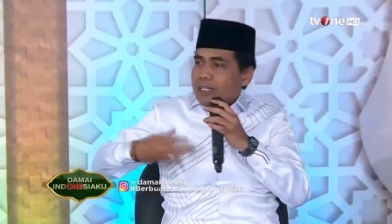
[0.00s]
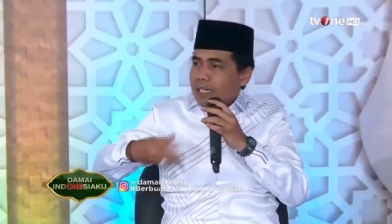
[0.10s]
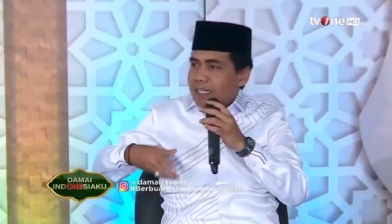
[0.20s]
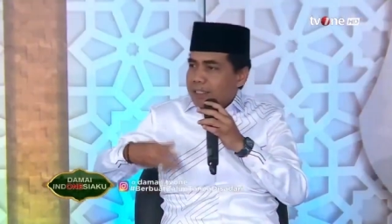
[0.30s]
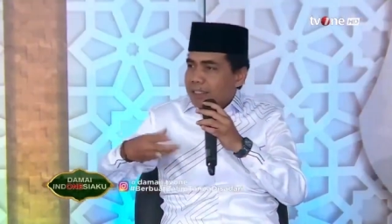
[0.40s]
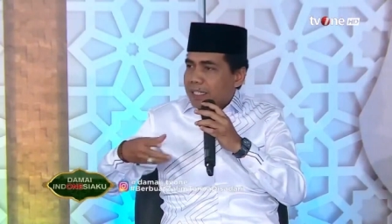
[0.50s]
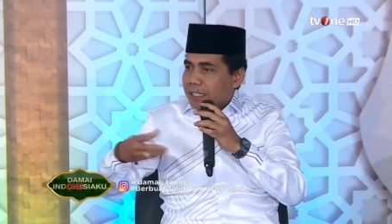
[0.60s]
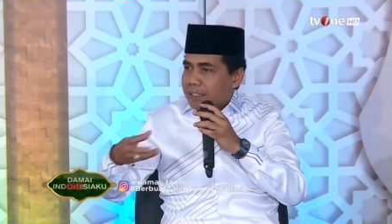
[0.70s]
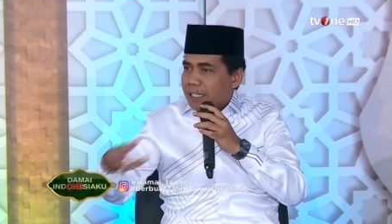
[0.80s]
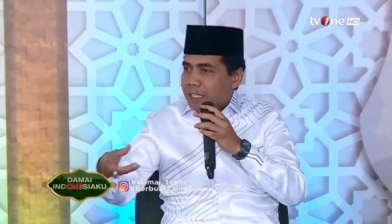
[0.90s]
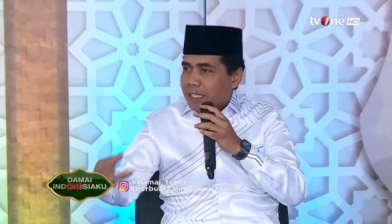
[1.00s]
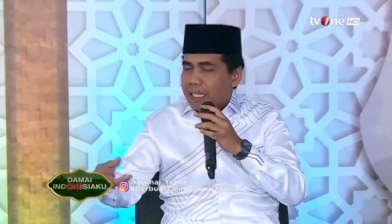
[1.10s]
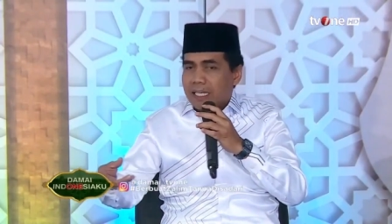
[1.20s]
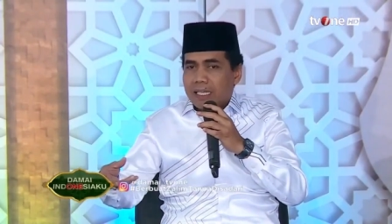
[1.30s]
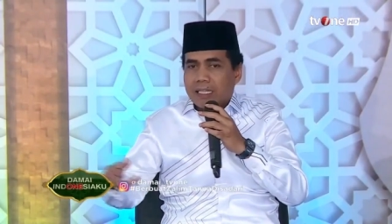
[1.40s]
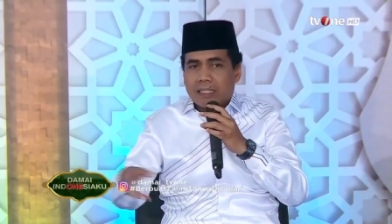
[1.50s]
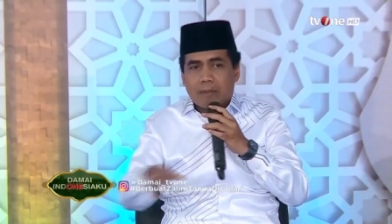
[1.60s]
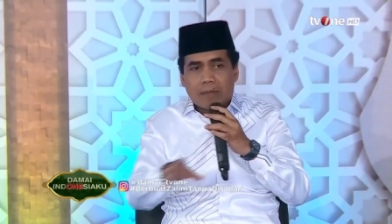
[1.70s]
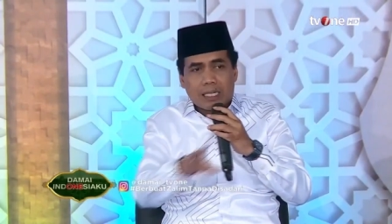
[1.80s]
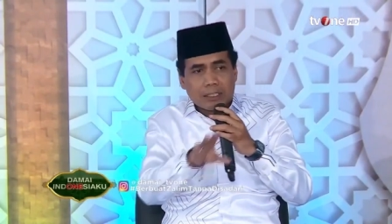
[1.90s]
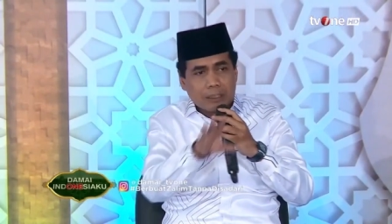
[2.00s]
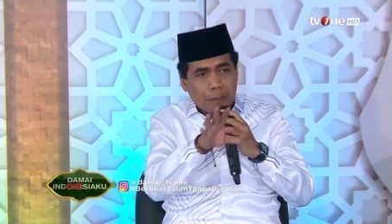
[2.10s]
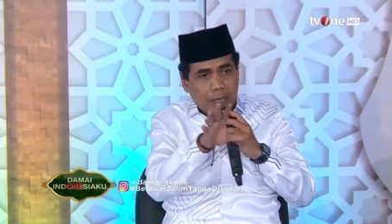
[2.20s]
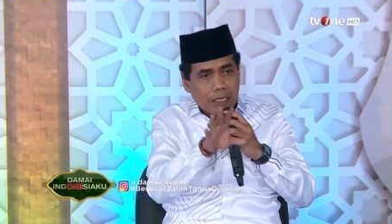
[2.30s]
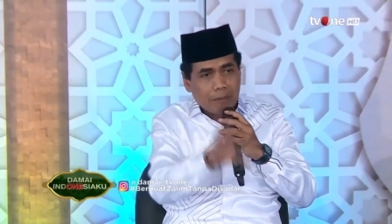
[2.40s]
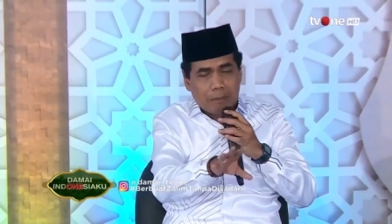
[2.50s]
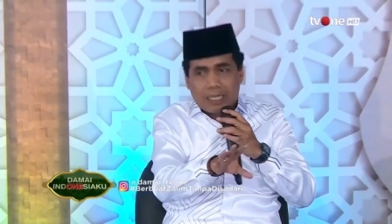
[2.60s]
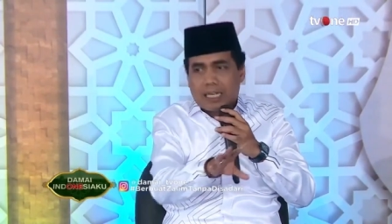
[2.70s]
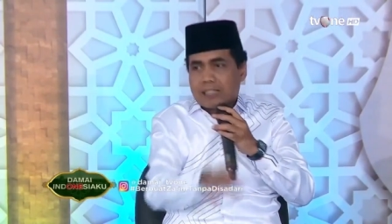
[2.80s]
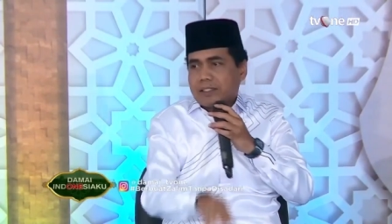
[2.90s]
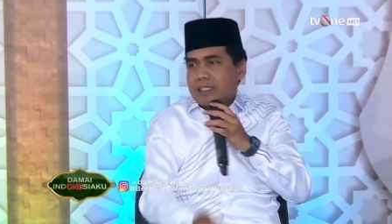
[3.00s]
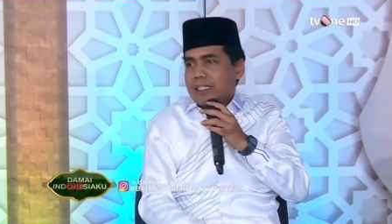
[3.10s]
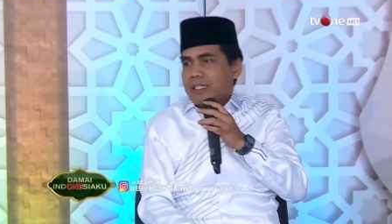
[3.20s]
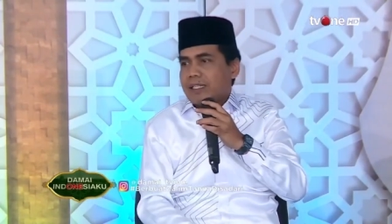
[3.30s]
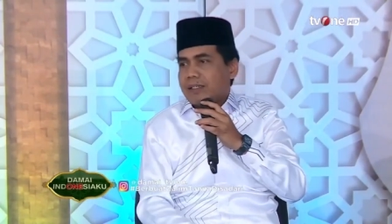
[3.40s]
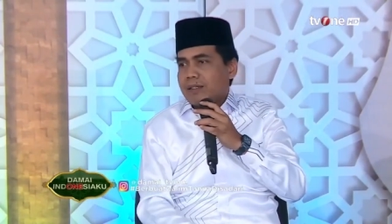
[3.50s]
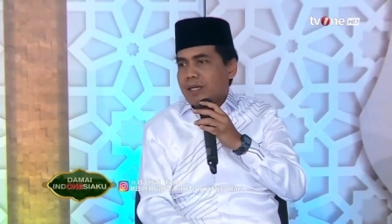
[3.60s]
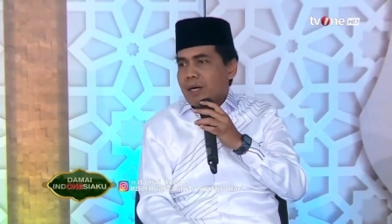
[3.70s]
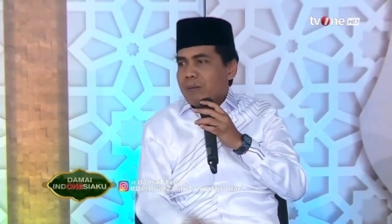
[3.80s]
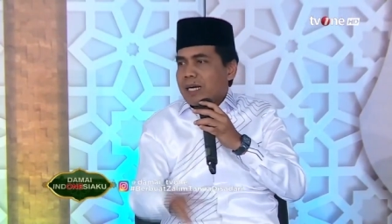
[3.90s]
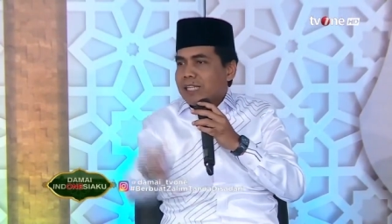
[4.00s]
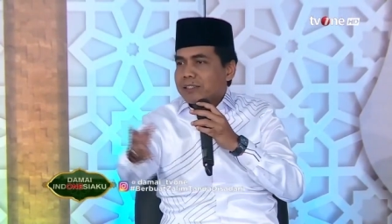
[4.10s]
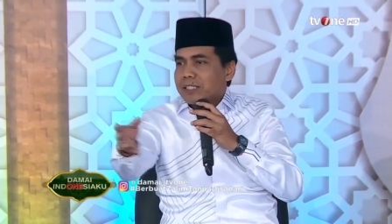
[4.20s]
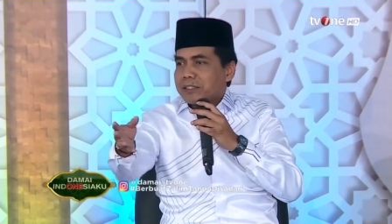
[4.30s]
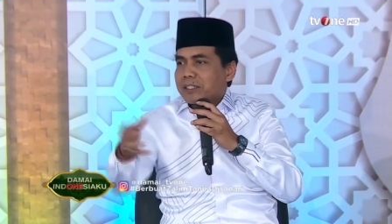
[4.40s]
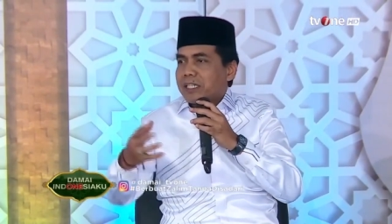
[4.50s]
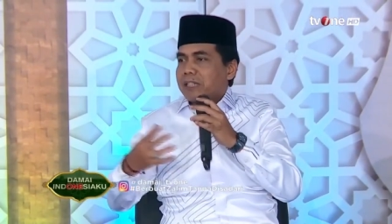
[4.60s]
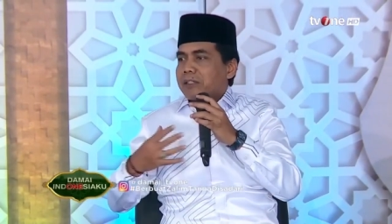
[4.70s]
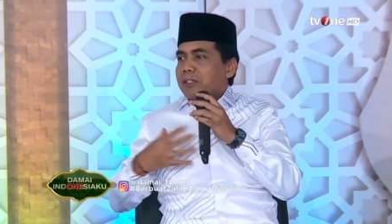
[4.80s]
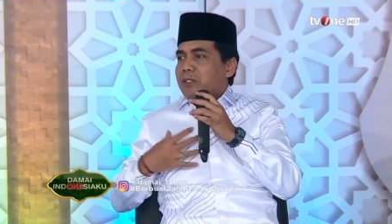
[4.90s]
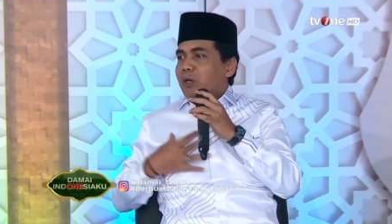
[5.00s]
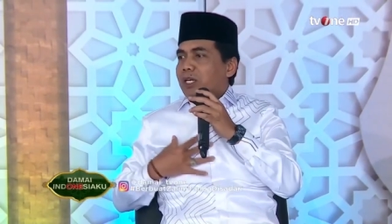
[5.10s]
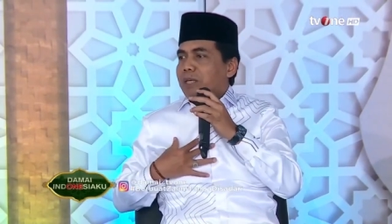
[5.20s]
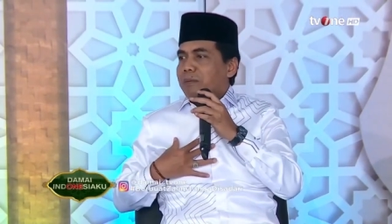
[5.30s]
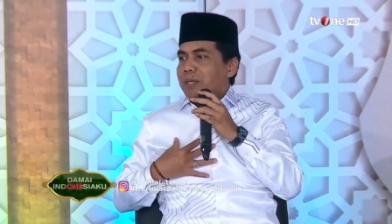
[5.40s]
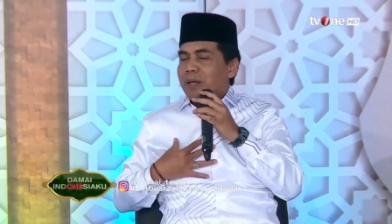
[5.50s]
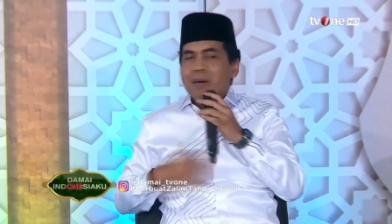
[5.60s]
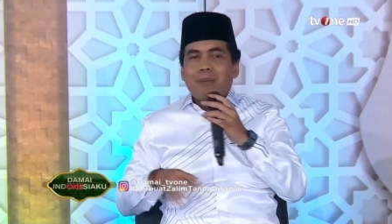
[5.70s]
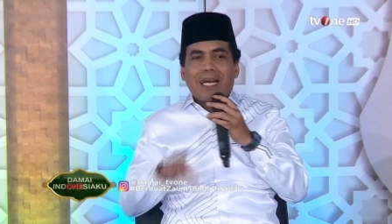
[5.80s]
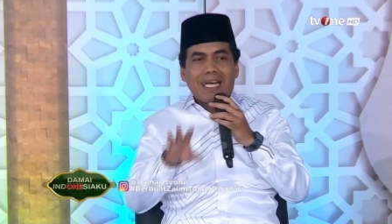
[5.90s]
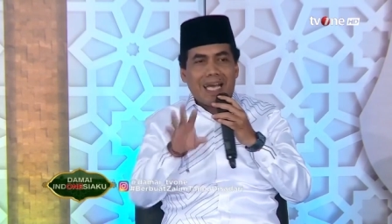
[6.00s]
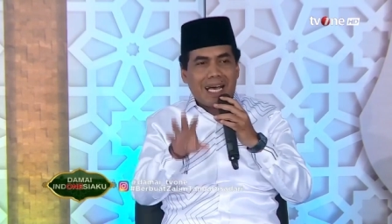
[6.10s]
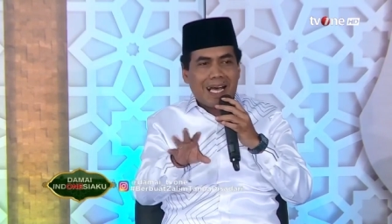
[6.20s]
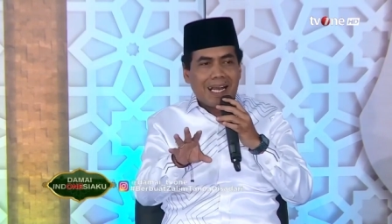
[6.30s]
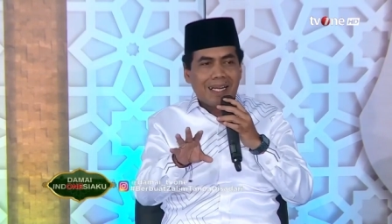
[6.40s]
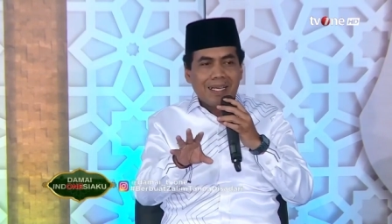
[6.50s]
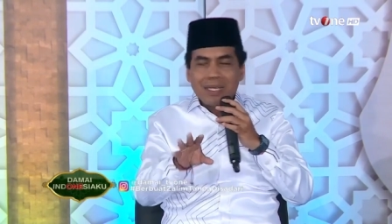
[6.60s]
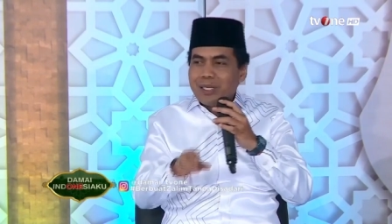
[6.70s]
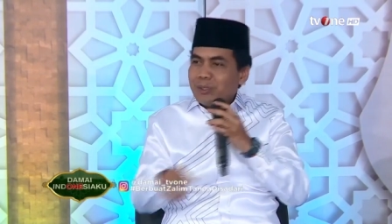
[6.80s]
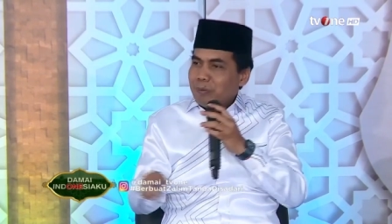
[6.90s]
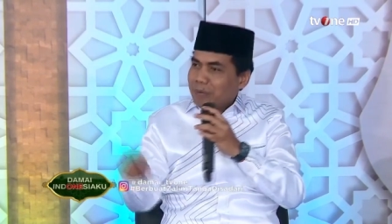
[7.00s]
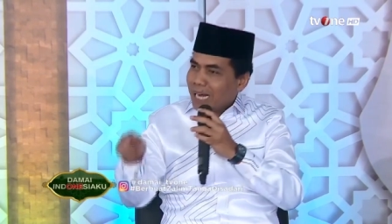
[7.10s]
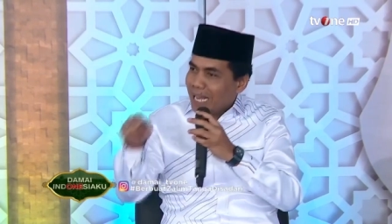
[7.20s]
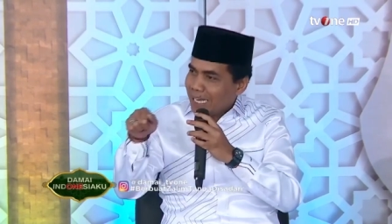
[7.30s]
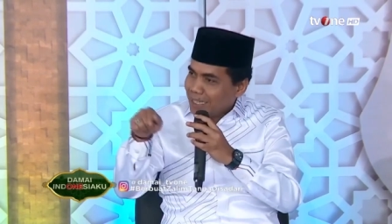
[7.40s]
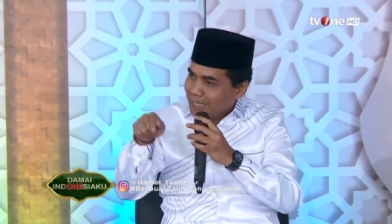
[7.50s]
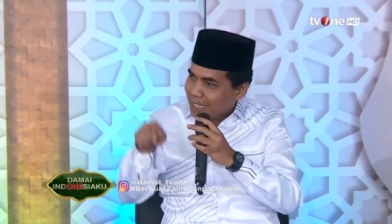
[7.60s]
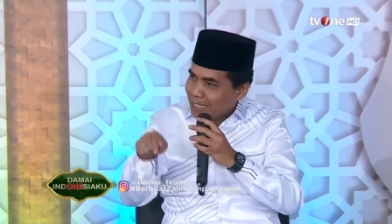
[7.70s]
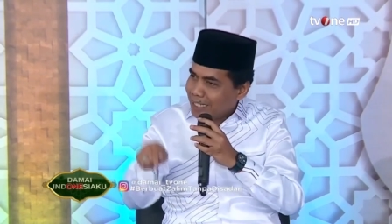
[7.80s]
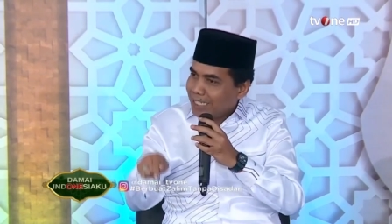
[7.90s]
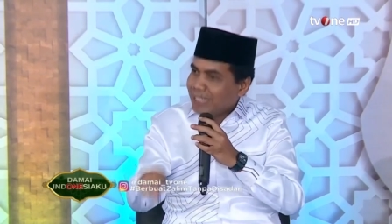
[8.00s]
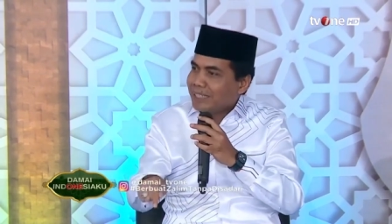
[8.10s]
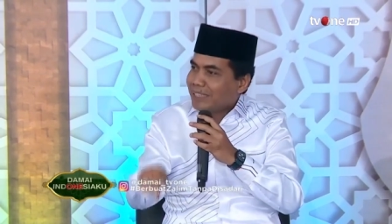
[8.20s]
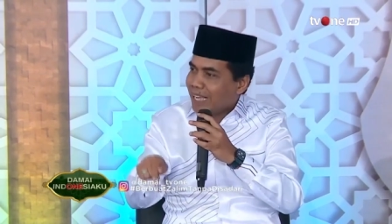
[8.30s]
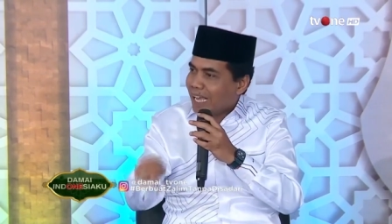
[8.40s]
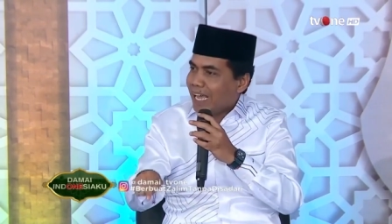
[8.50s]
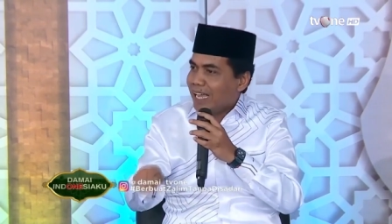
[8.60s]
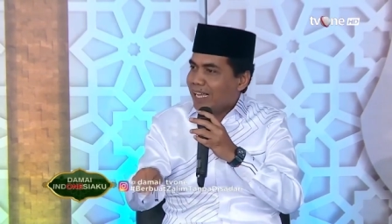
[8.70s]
nih sering tinggi, kita merasa paling benar sendiri, merasa sering terzolimi, padahal itu berangkat dari kita,